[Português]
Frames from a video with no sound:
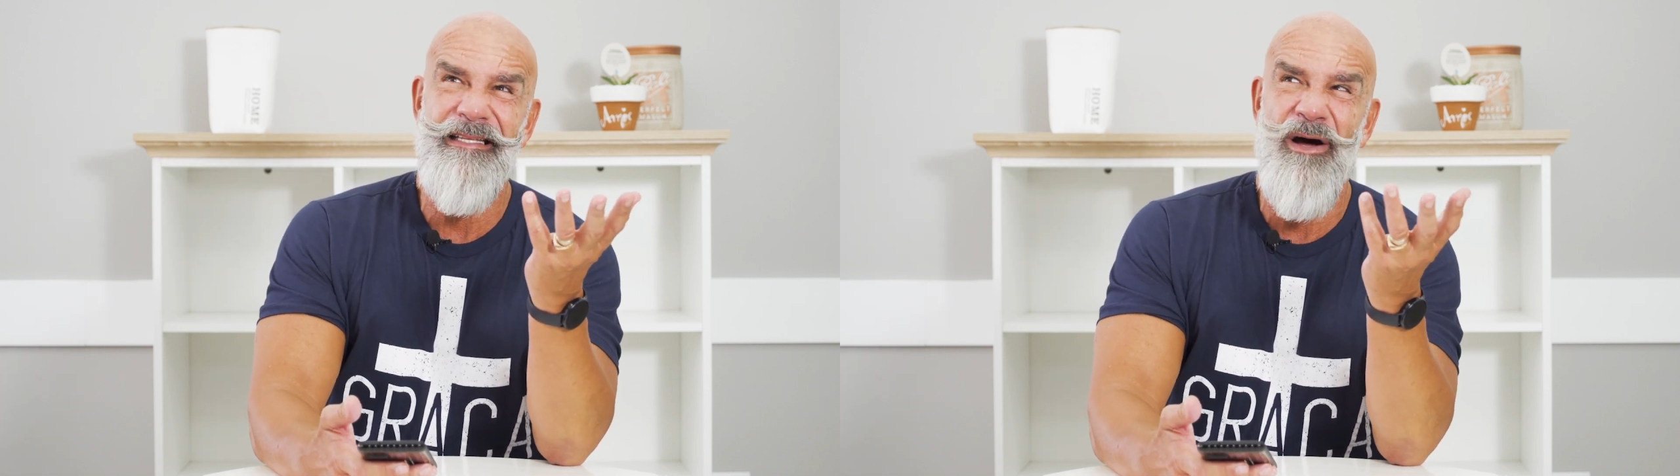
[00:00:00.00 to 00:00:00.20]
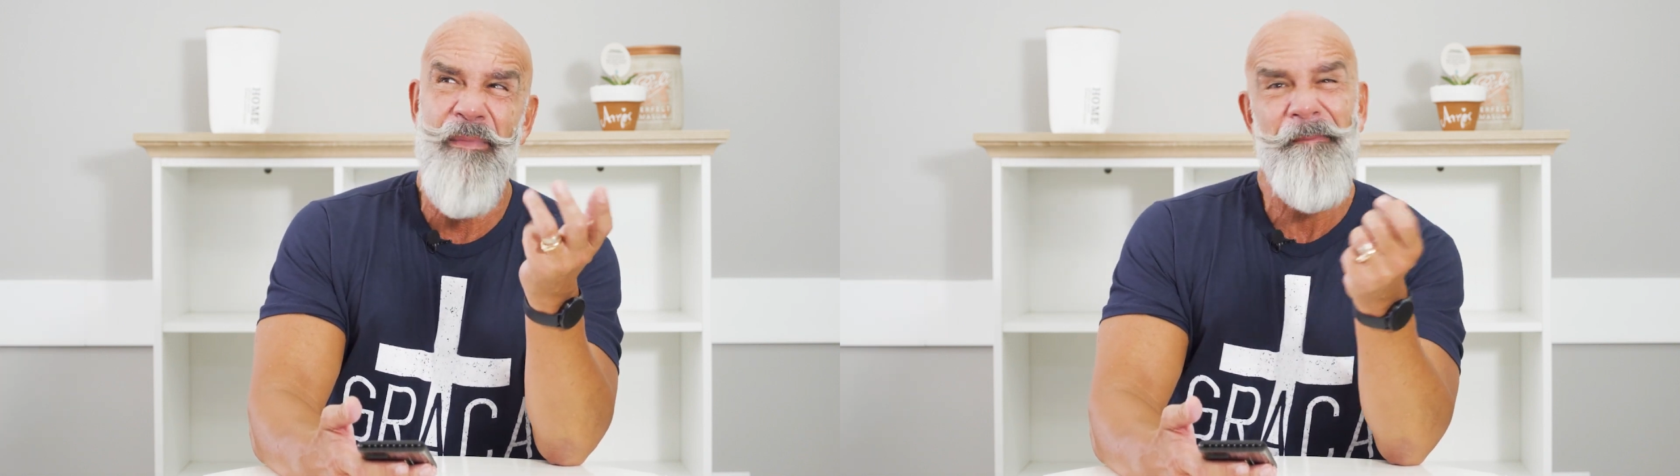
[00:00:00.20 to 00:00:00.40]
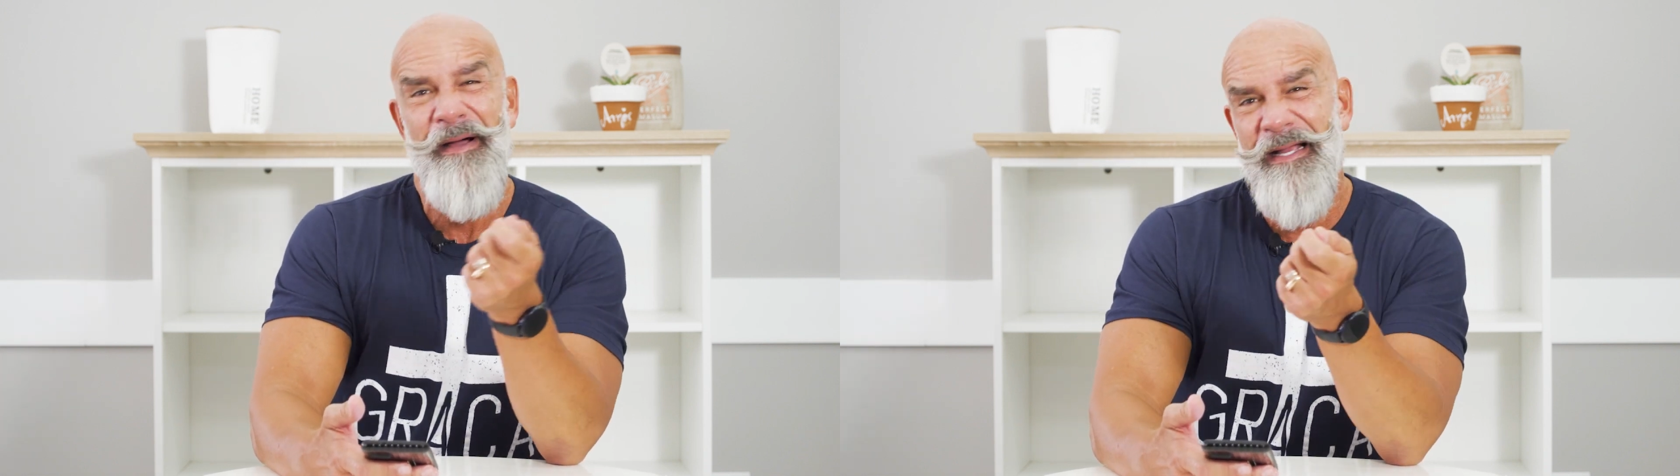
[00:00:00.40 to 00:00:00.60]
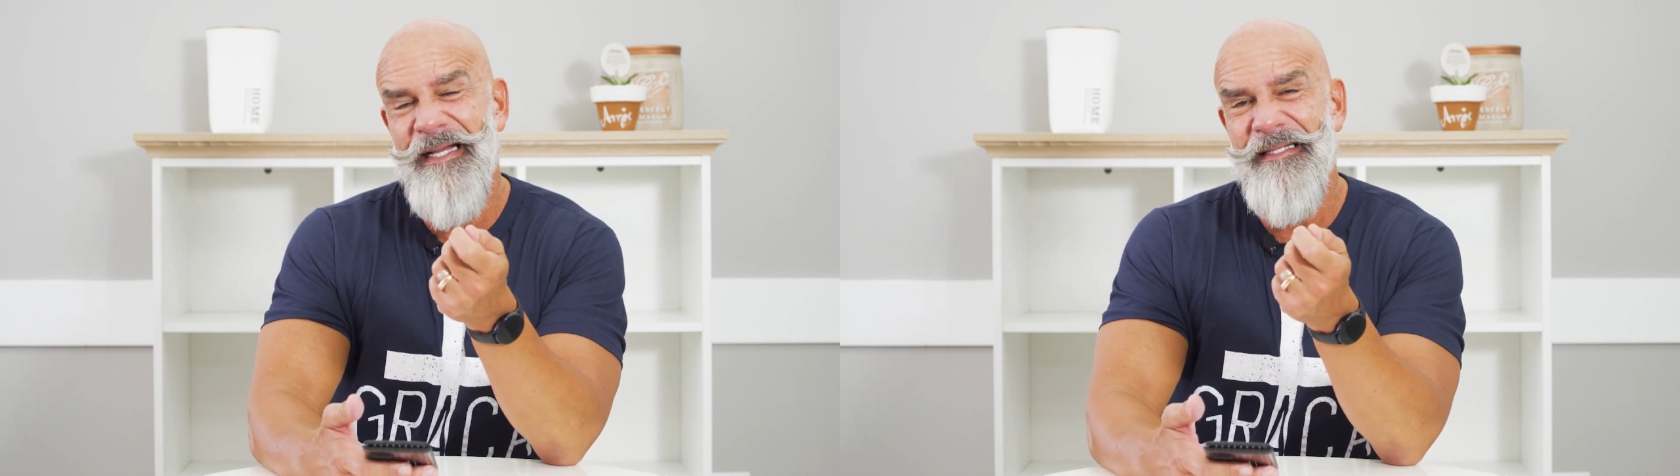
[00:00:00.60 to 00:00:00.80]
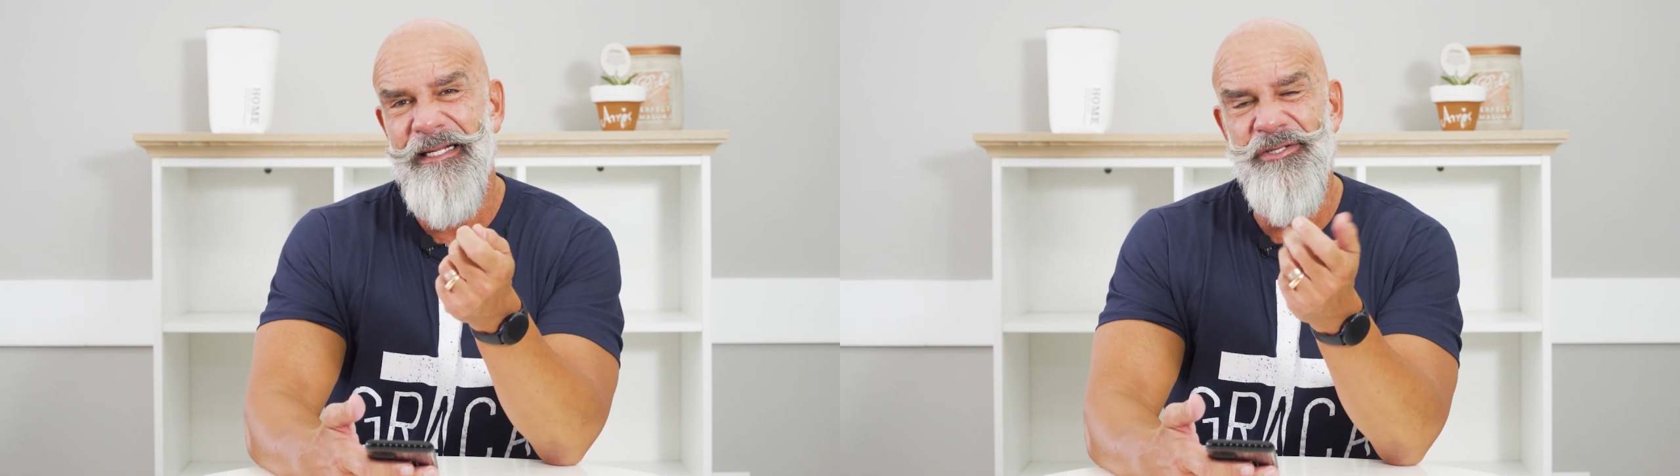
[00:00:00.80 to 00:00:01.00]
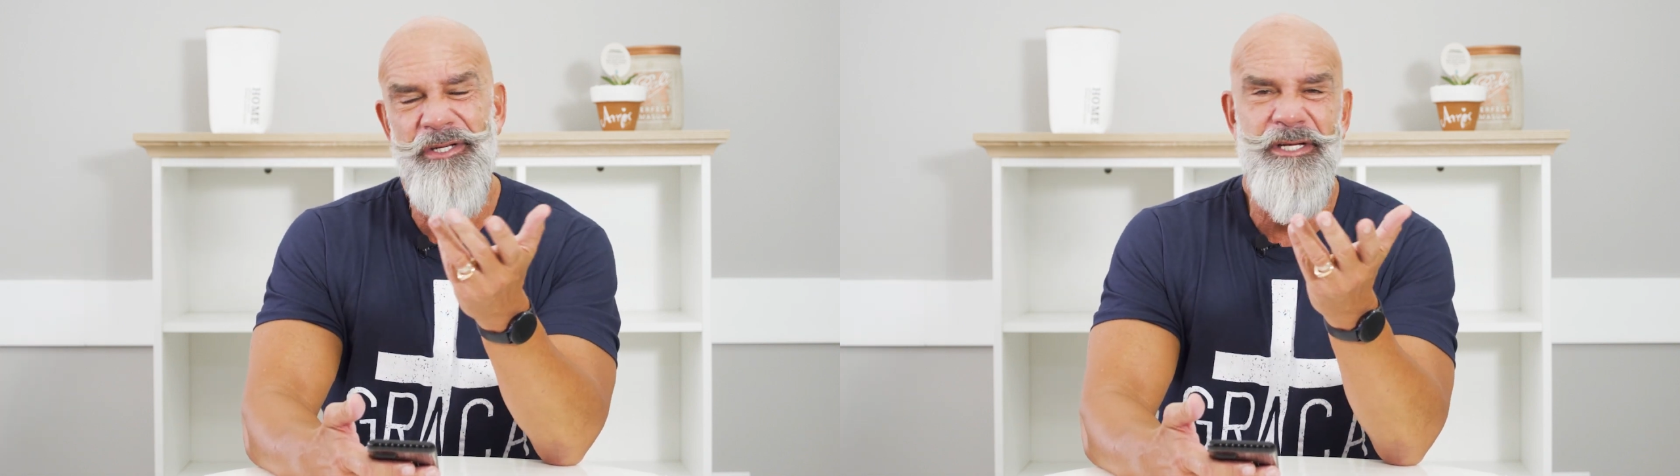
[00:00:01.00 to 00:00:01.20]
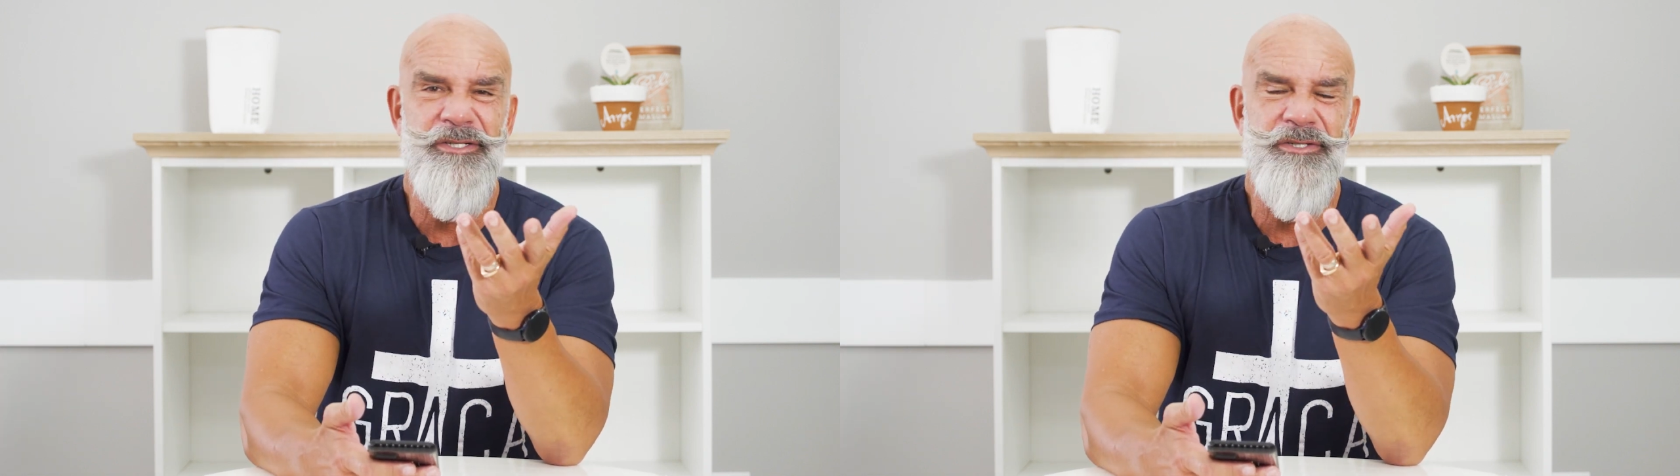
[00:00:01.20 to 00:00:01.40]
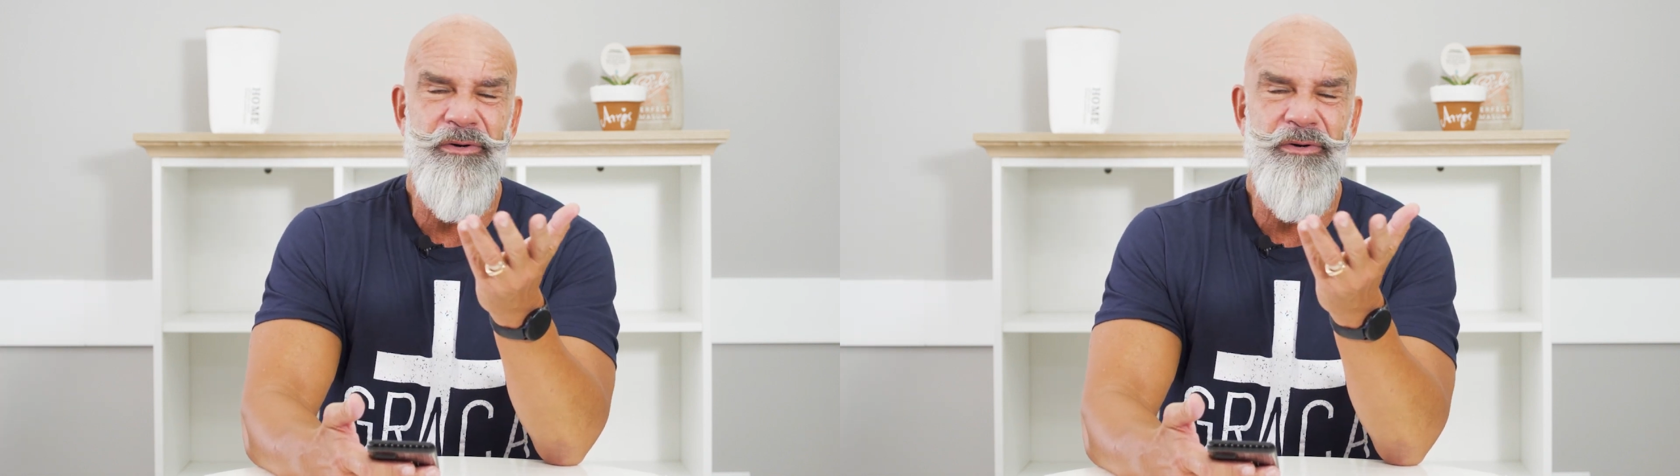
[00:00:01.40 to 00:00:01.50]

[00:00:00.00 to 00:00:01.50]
dar uma pancada na gente,